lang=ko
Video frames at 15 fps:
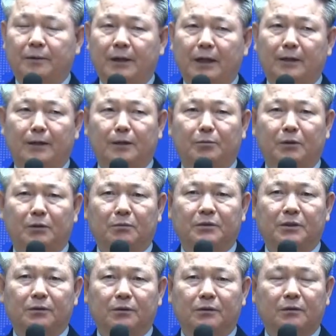하나님의
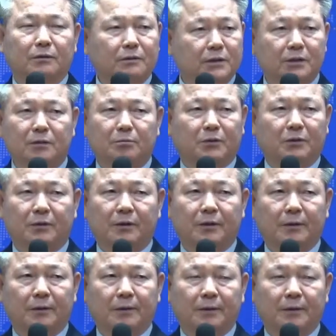음성을 듣지를 못해요.
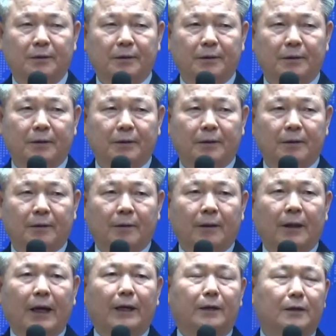
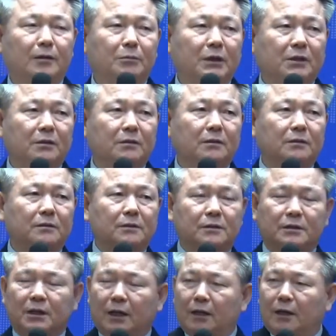하나님이
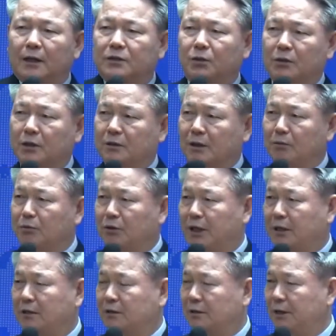그들을 사랑하셨기
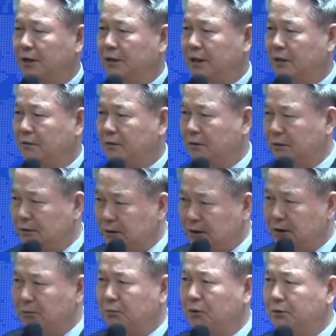때문에 그들에게
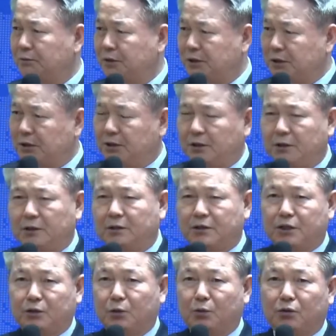끊임없이
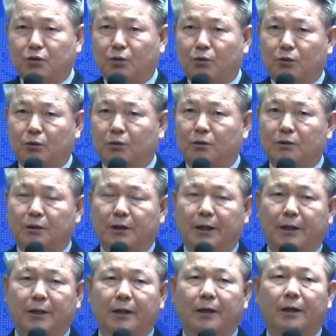지속적으로
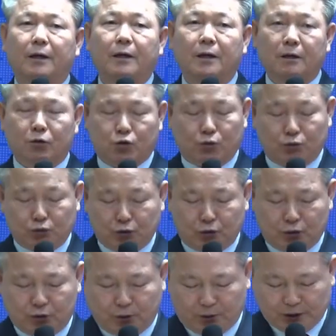그들에게
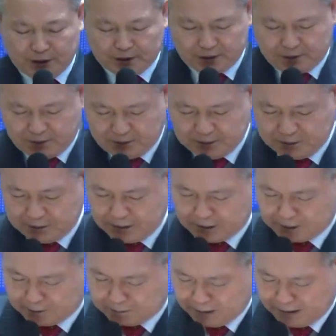종도를 통해서
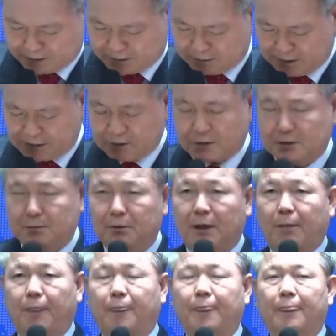하나님
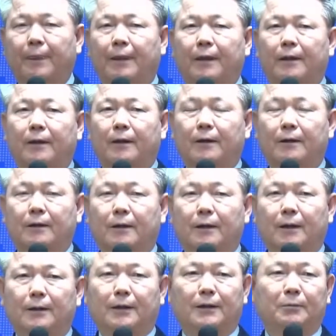말씀하셨지만
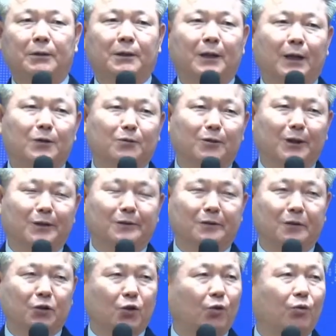하나님이
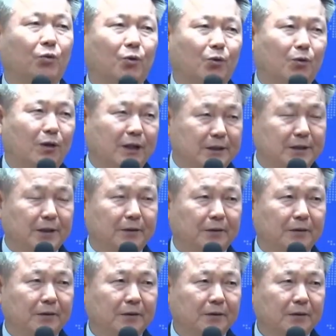나중에는 경고를
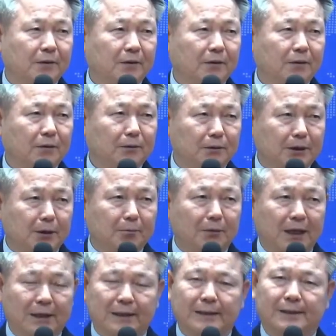하세요. 너희가
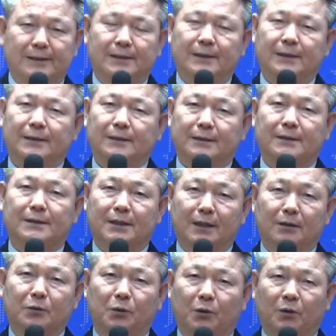만일 듣지
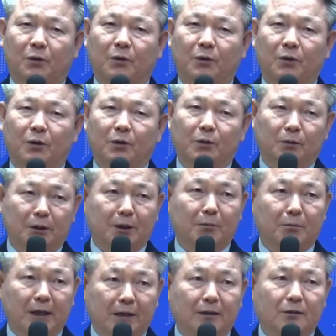않고 너희가
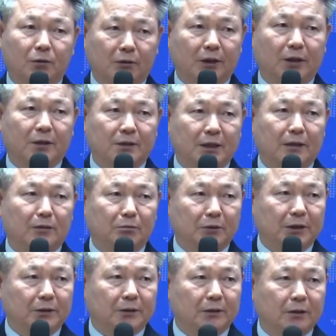만일 돌이키지
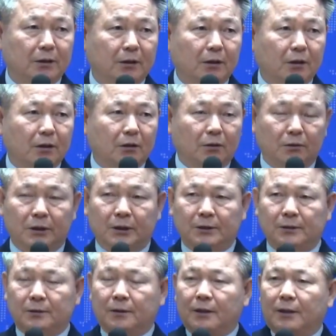않으면
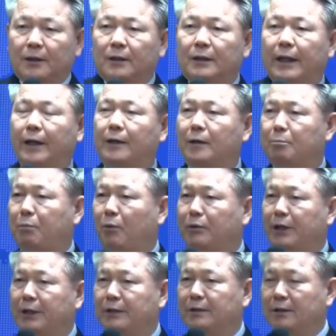너희는 내가
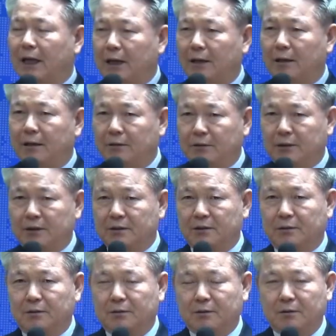보내는 나라에
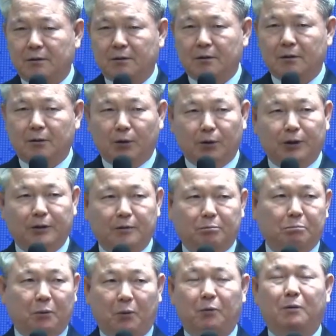의해서
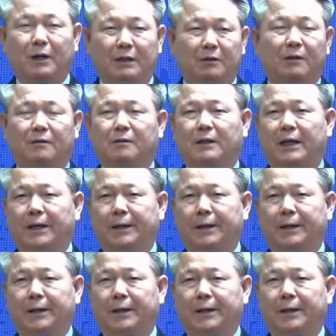너희는 포로가 될 거다.